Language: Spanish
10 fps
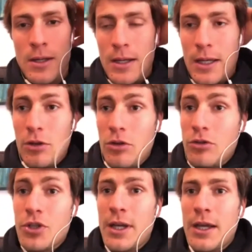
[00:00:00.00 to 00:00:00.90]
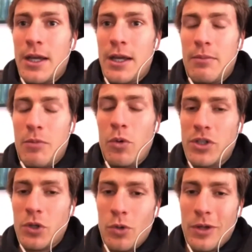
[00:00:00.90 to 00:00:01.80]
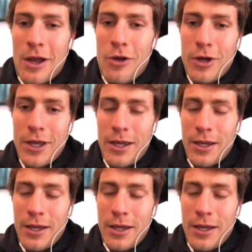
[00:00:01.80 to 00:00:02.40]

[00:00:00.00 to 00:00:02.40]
Entonces me hubiese gustado que,